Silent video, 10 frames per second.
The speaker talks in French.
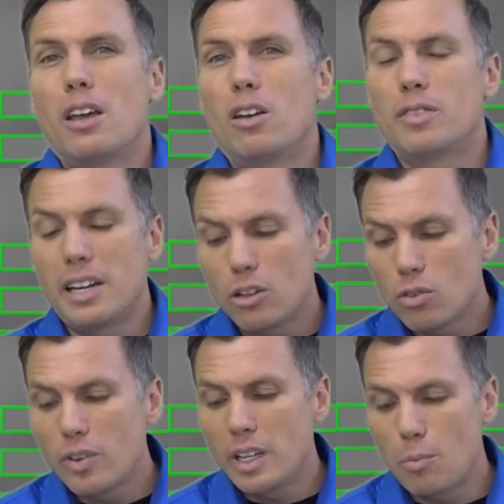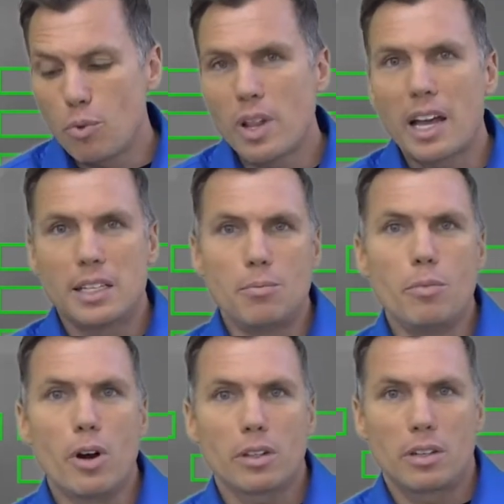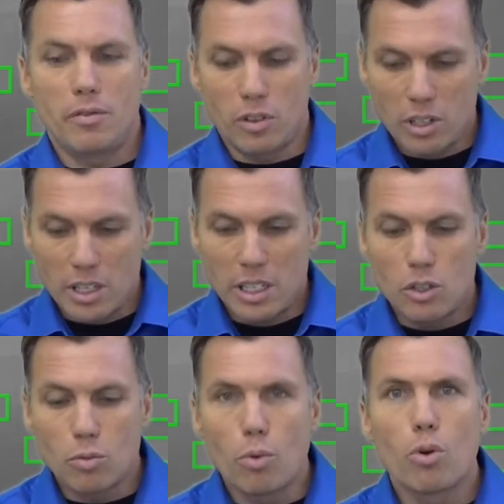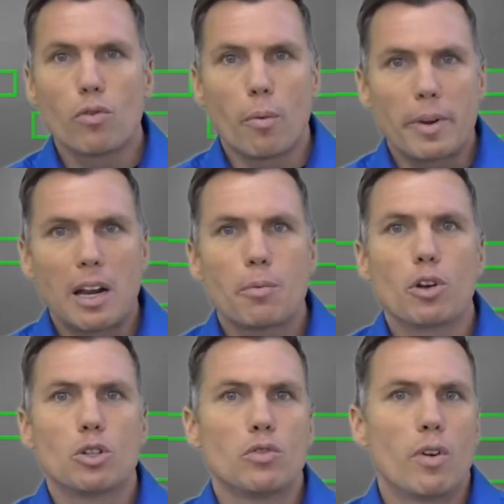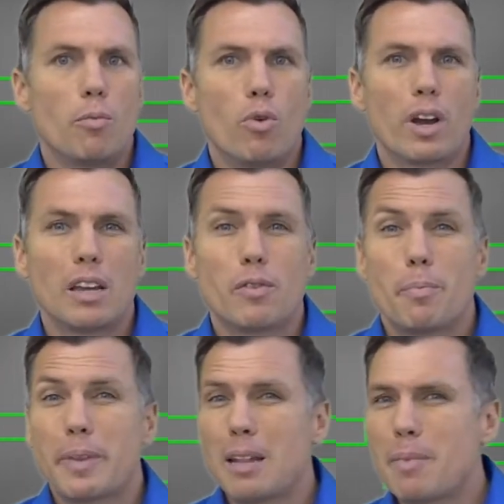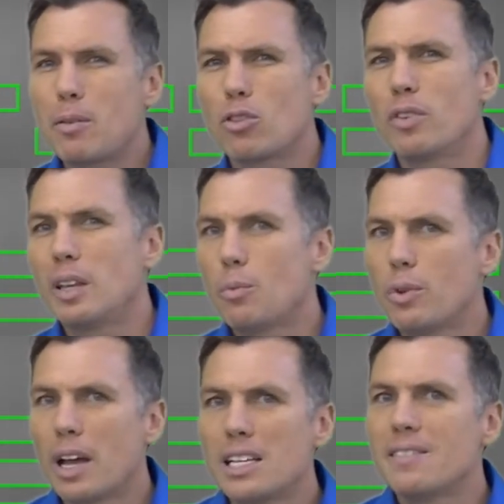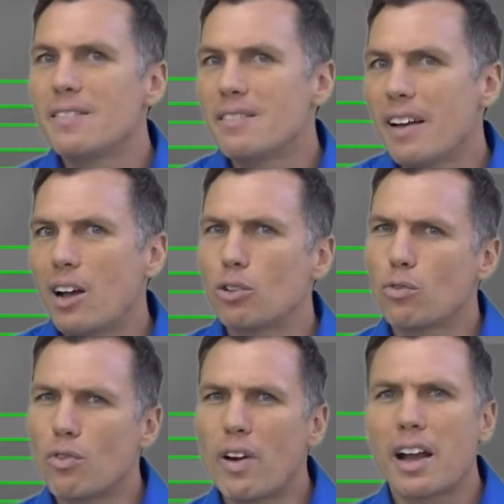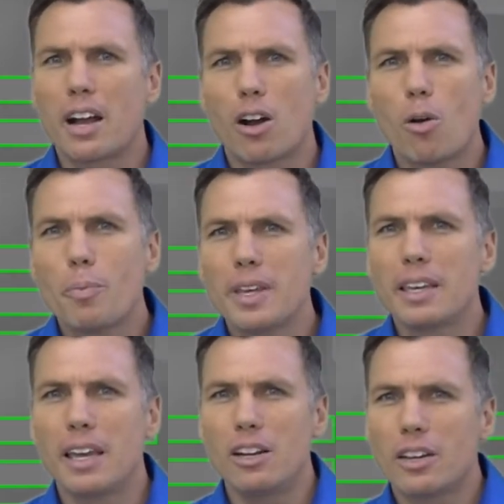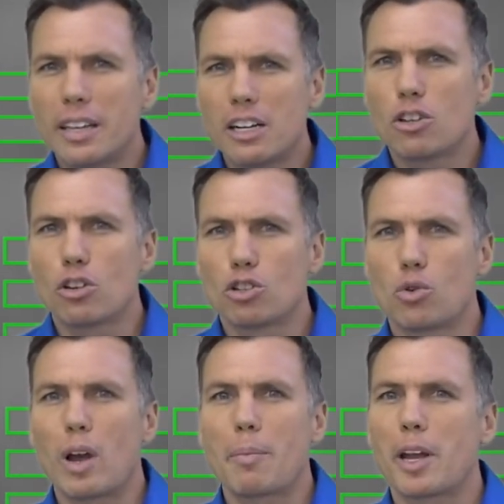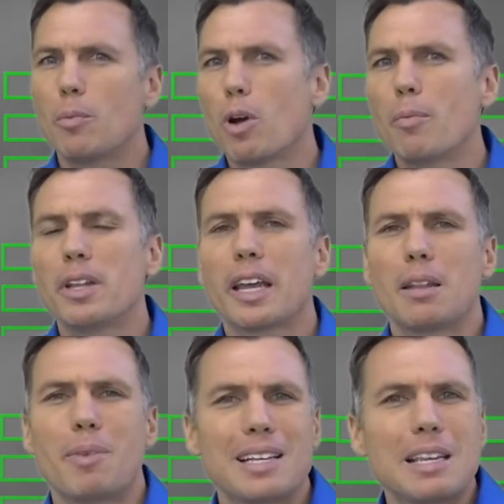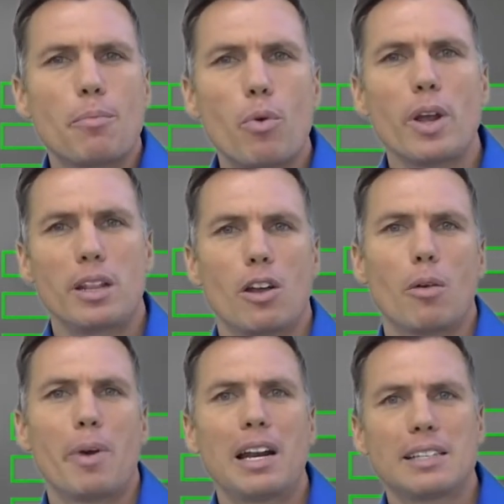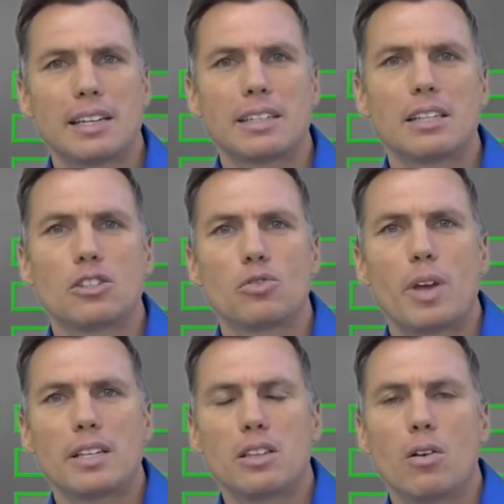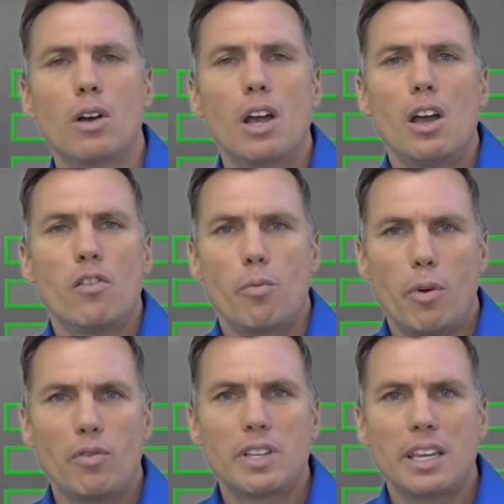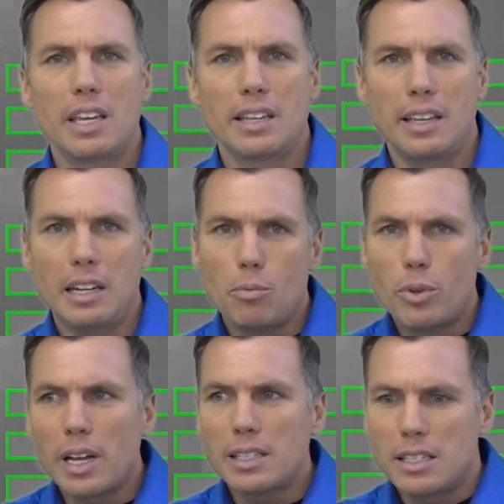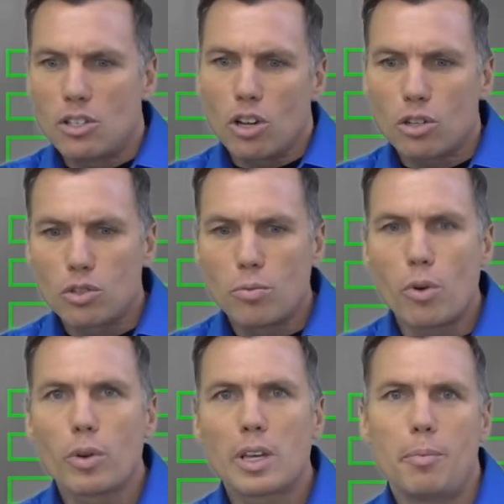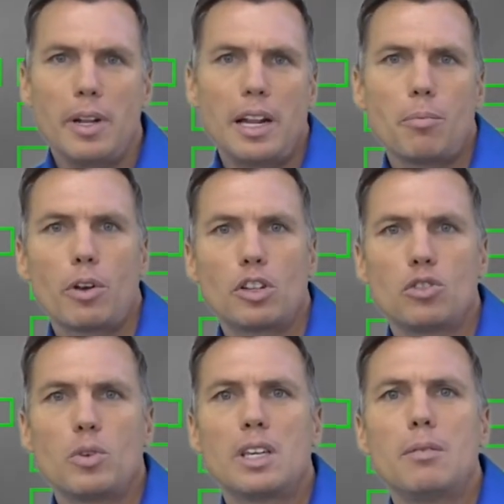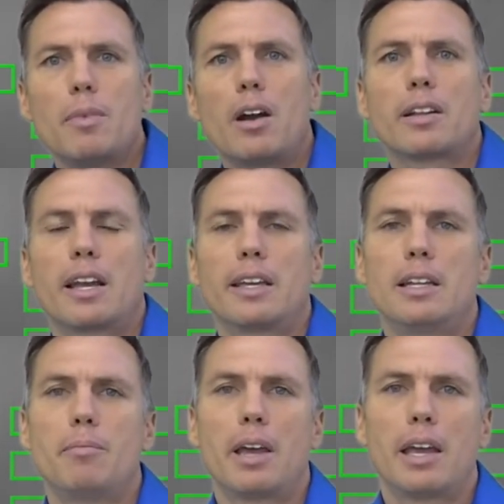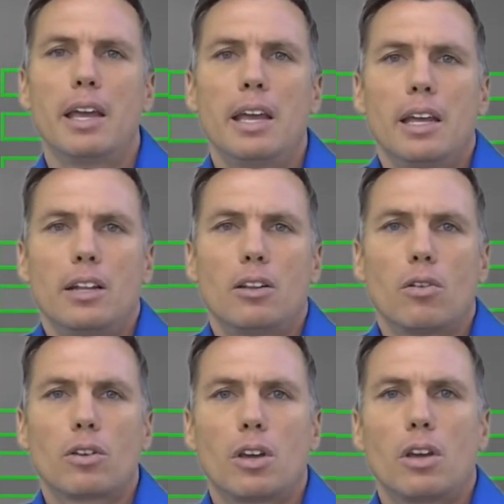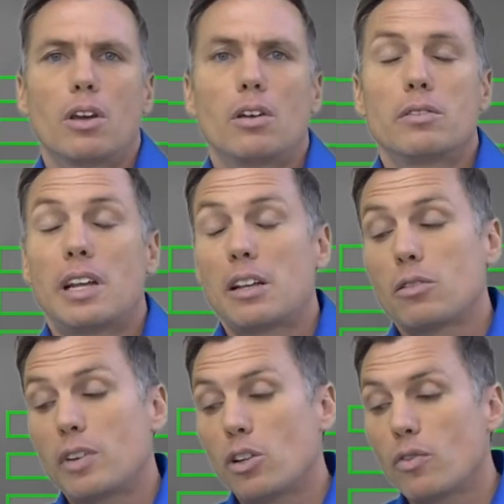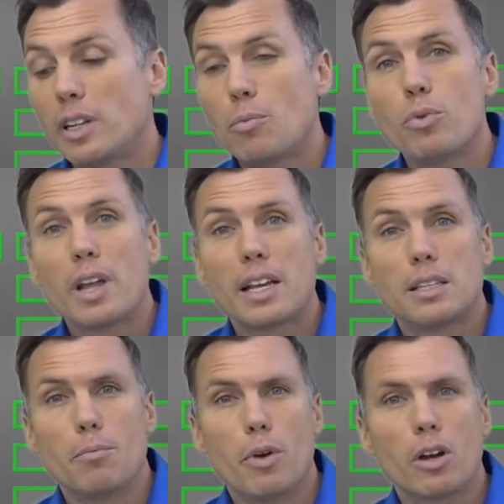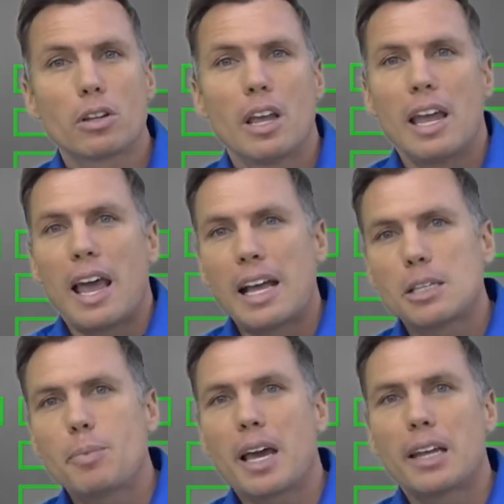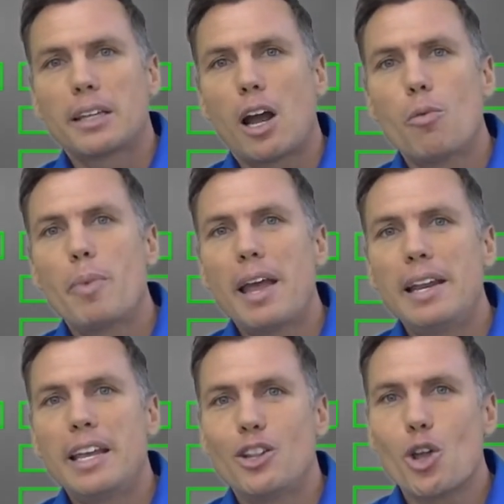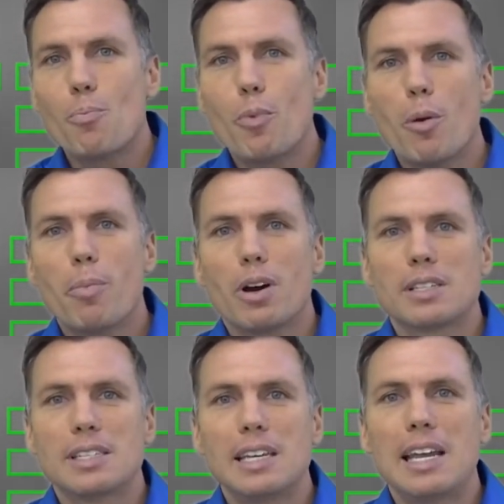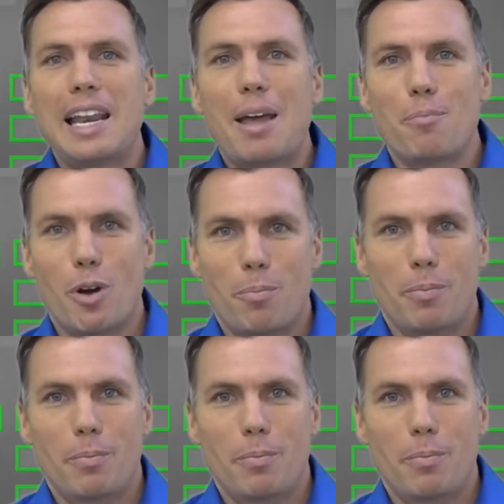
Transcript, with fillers: Euh, vous allez trouver des punaises mortes, ils vont sortir du mur, ils vont piller dans le produit, ils vont mourir. Il faut peut-être même trouver des punaises vivantes ou vous faire encore piquer le quelques jours après le premier traitement. Ça peut être normal dans certaines situations. Il ne faut pas vous inquiéter. Les punaises qui sortent du mur, qui pillent dans le produit, qui meurent tranquillement. Donc, euh, vous, allez, trouver des punaises mortes. Aspirateur, balai, ne pas passer la motte.